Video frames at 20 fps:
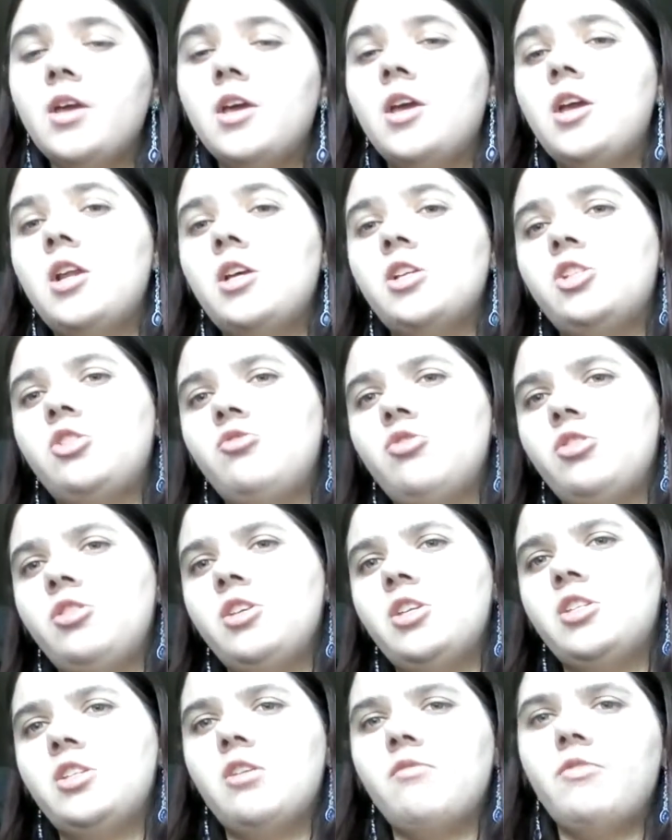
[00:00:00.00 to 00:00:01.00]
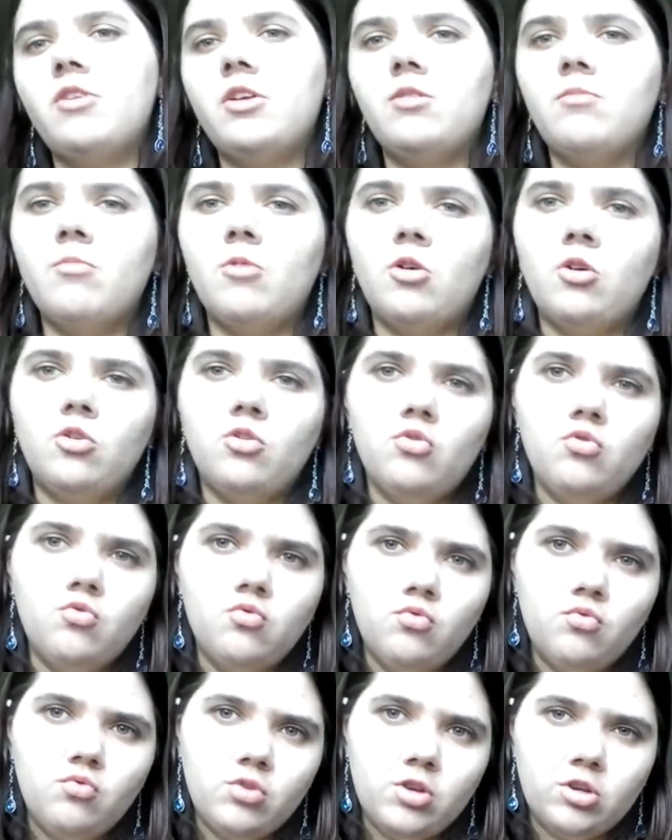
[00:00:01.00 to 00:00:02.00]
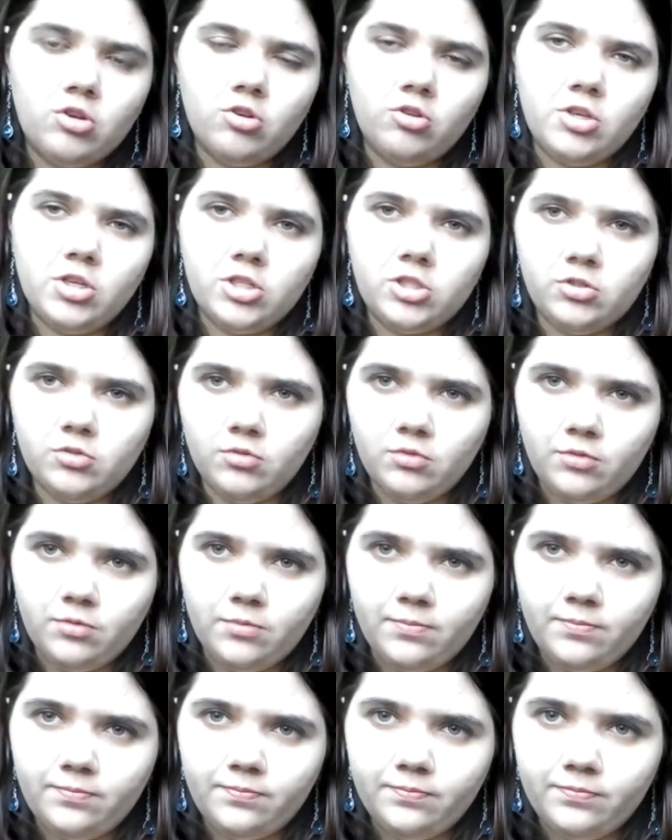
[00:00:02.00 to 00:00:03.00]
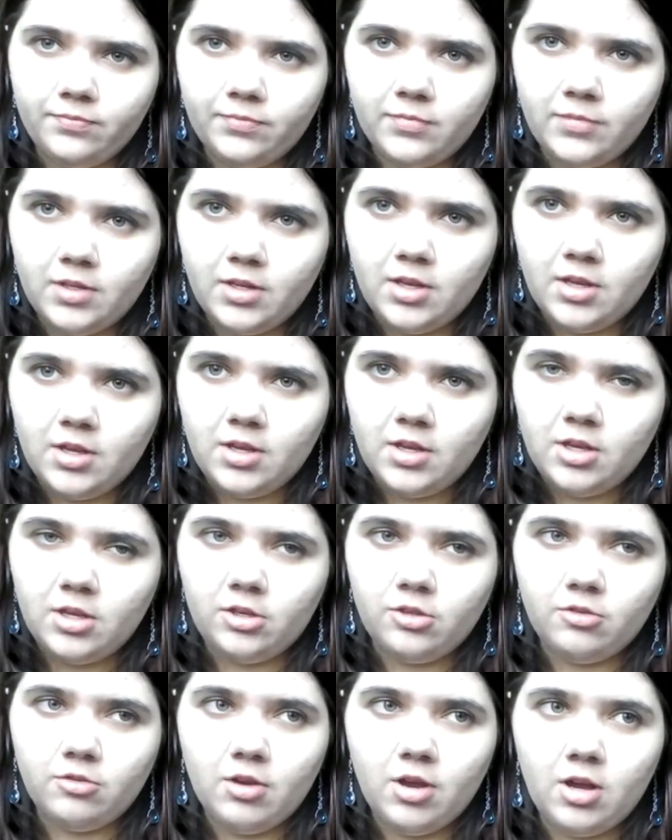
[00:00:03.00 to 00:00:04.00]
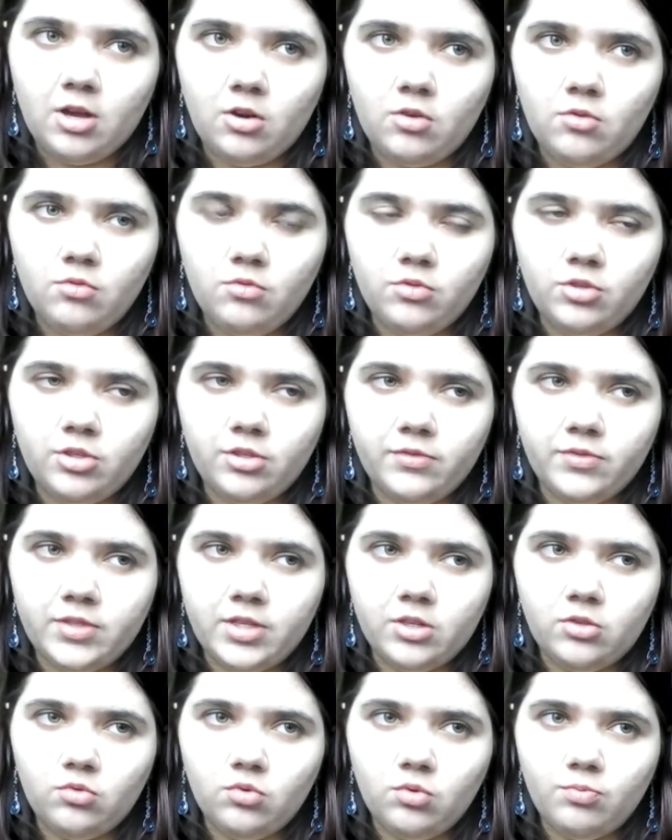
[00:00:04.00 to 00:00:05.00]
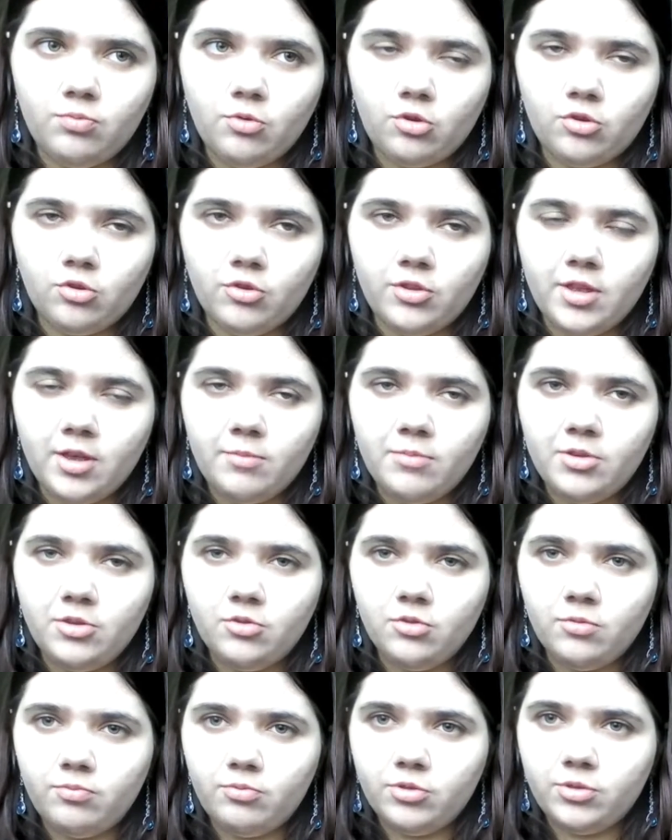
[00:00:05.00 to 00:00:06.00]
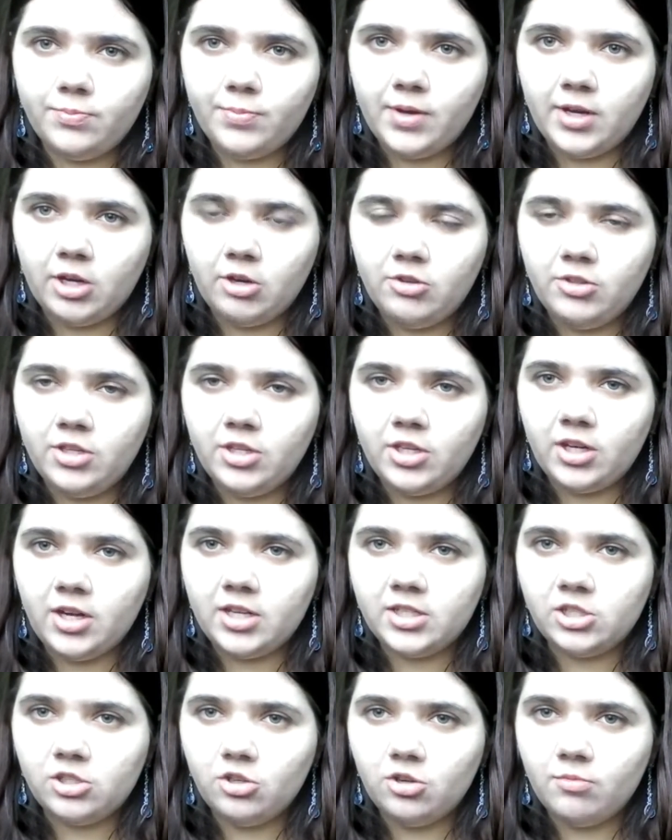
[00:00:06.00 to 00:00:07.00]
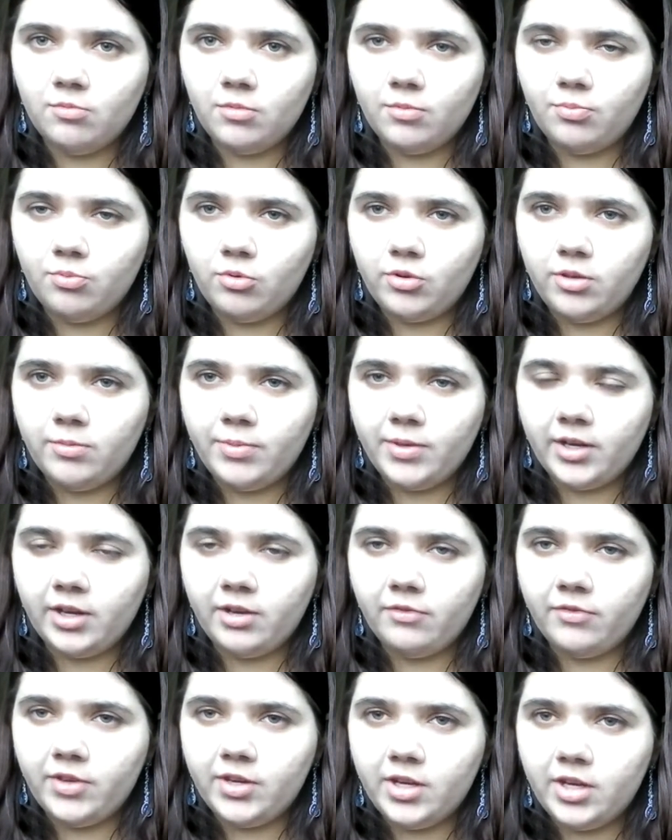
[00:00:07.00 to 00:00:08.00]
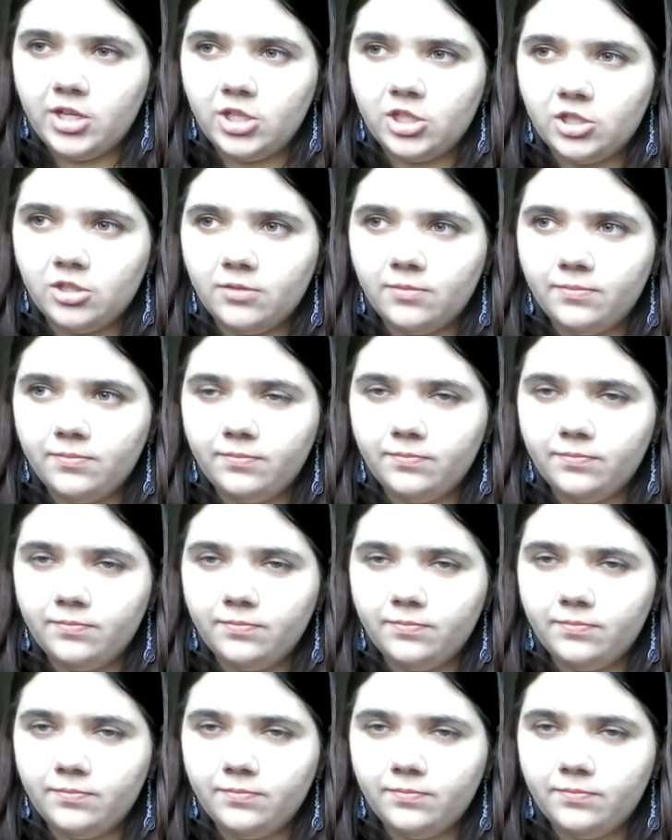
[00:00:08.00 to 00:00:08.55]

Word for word: Et la suite des événements, nous connaissons. Que Harlung y faisait tout pour que Nami ne puisse pas réunir la somme pour libérer le village